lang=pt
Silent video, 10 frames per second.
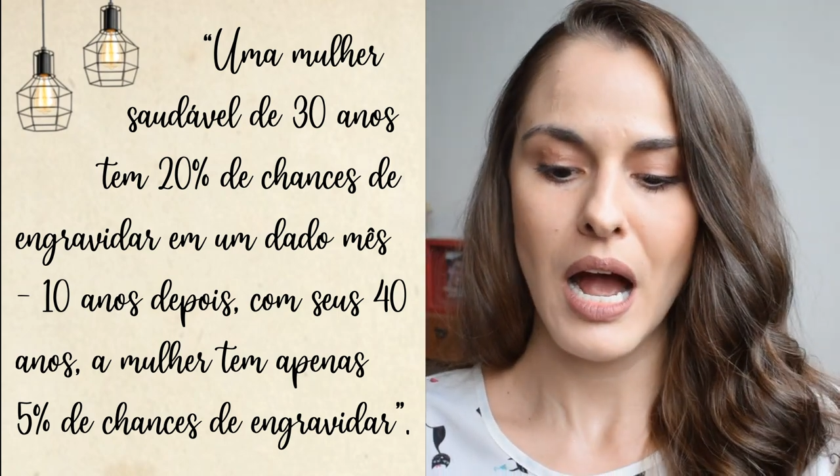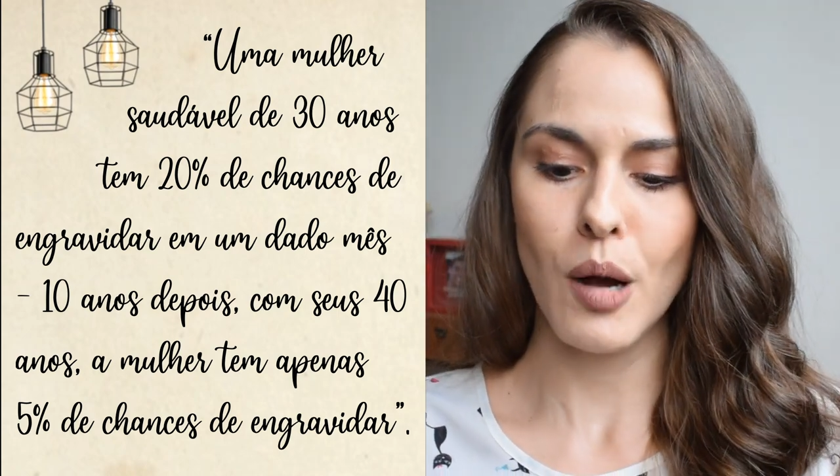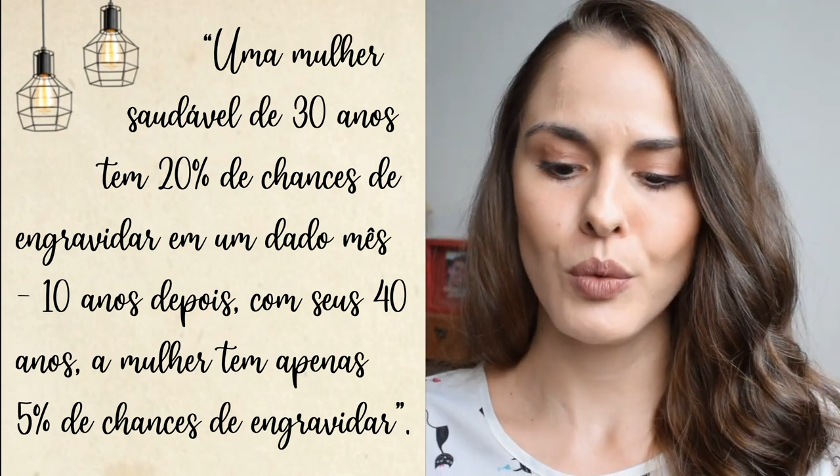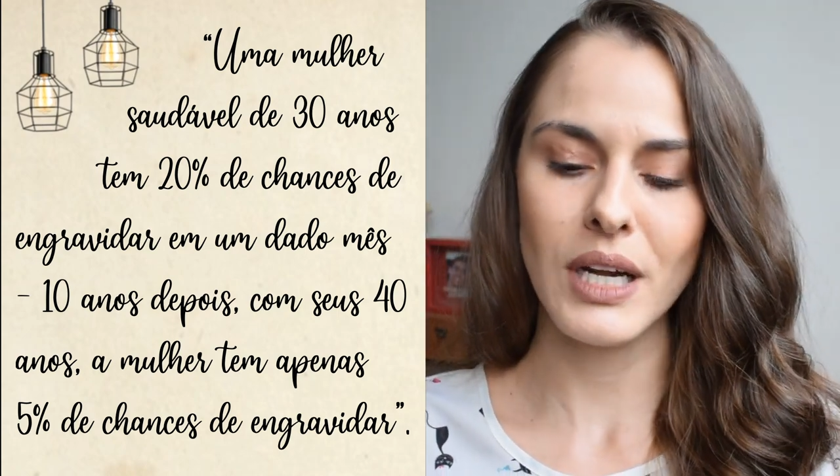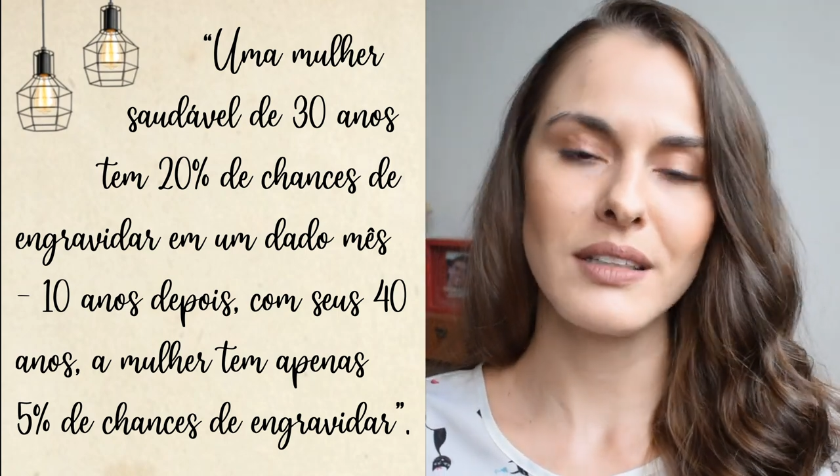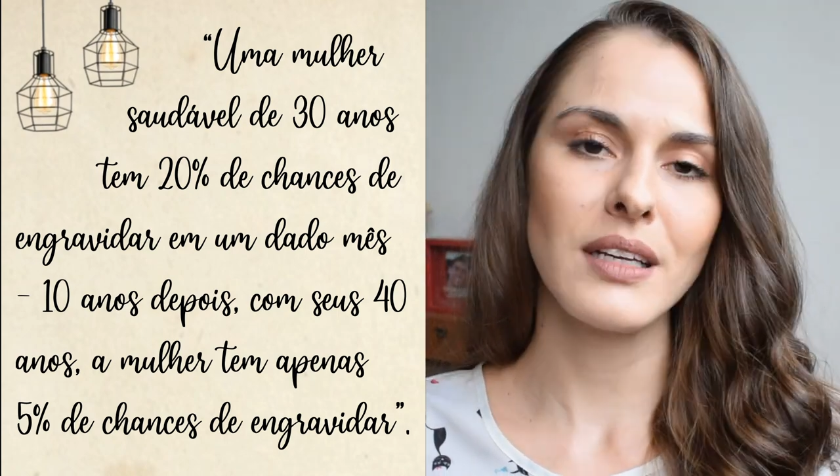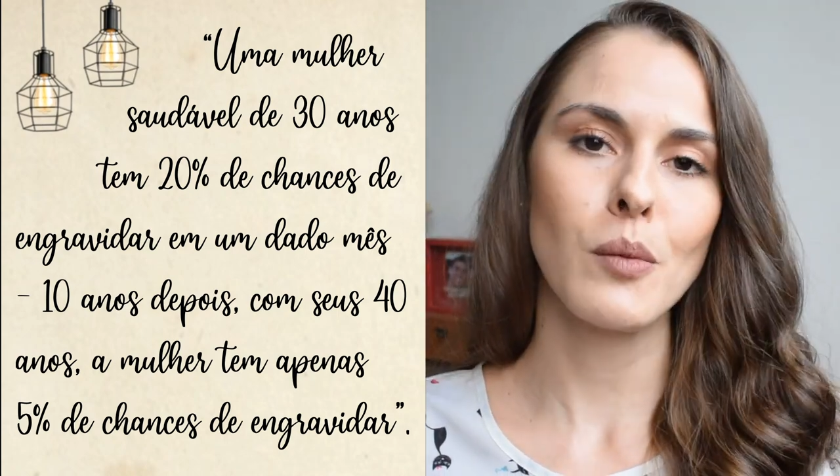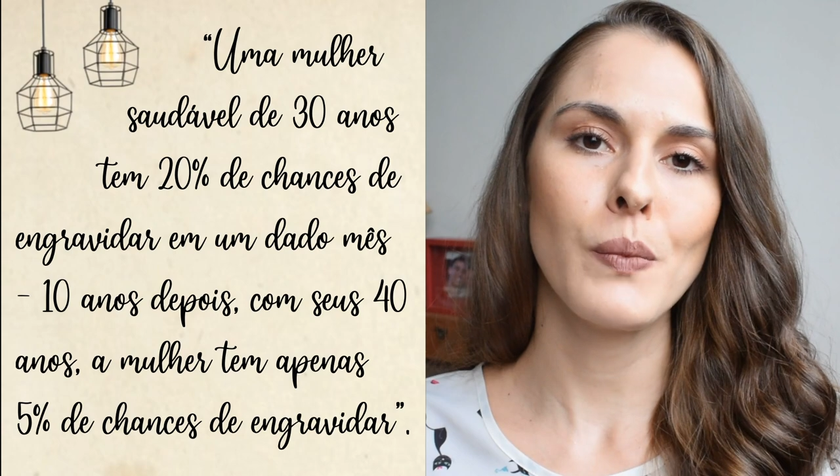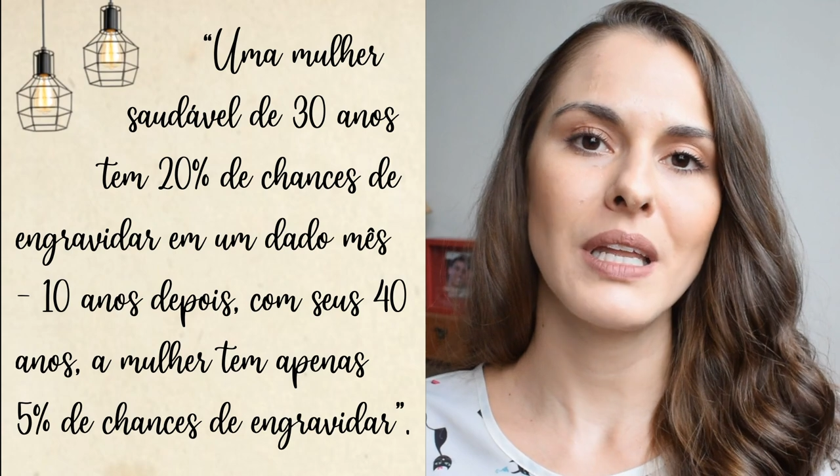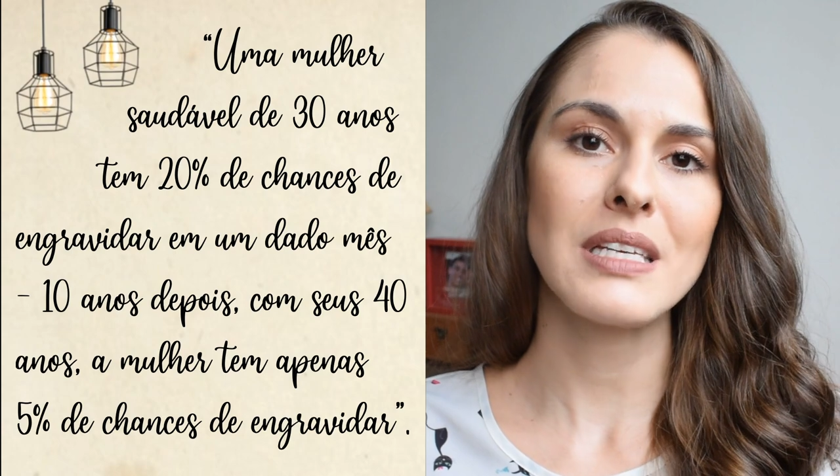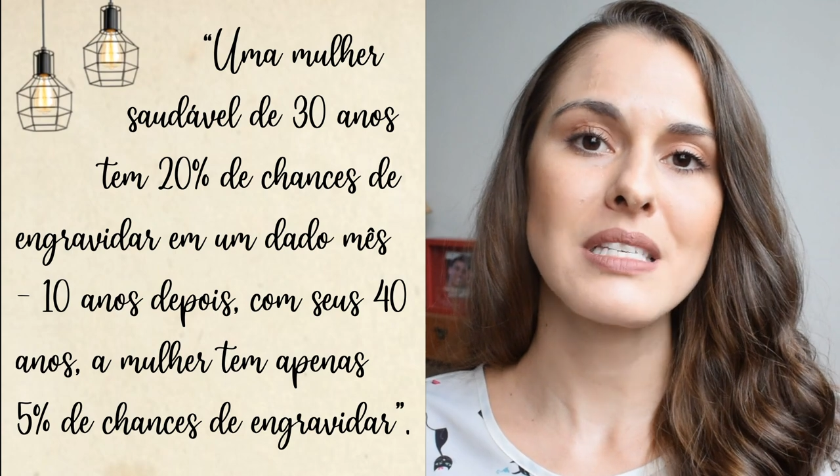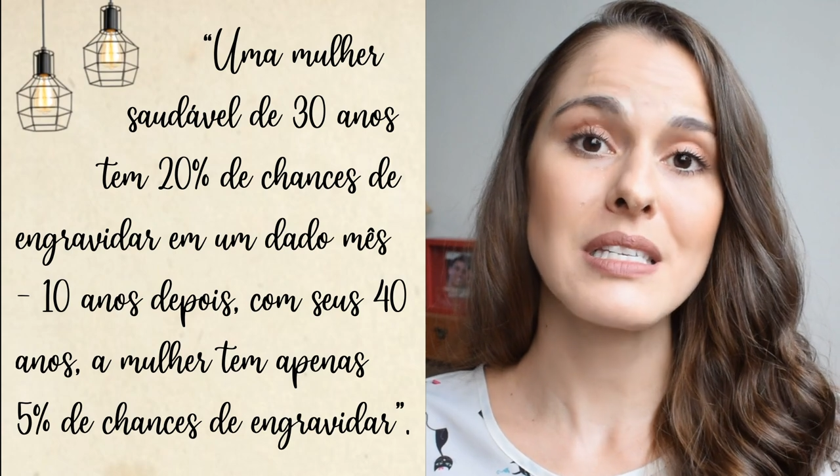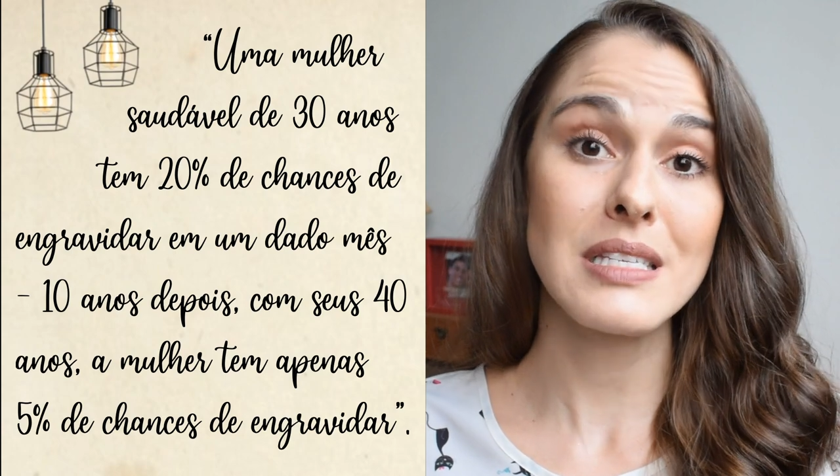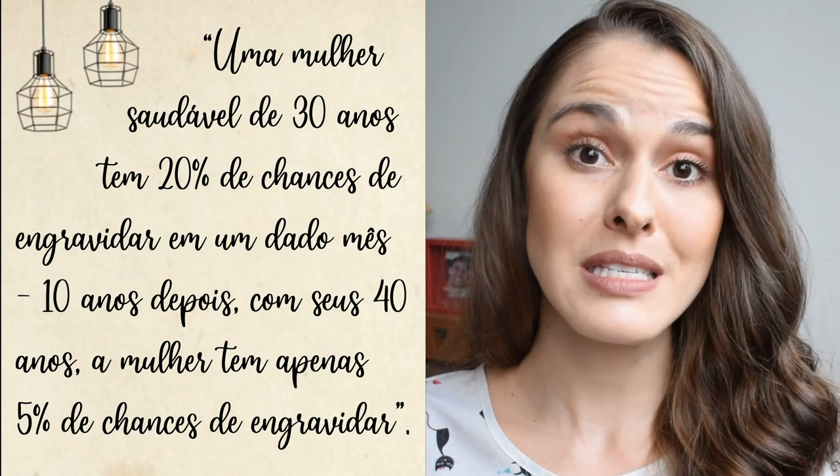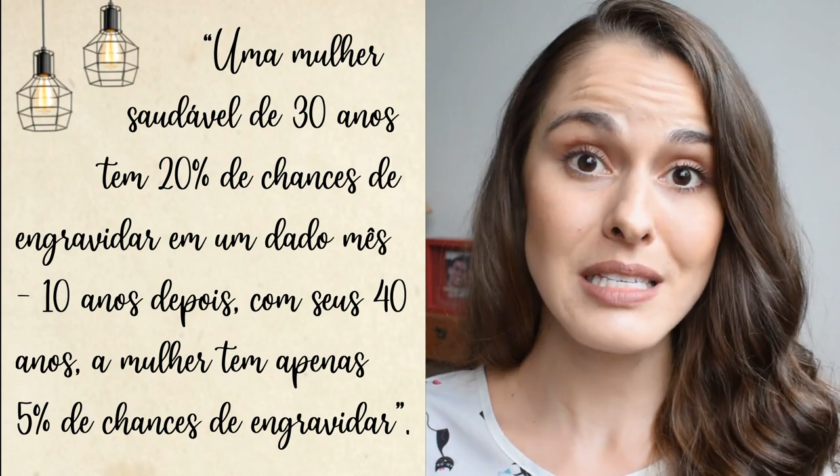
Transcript: a mulher tem apenas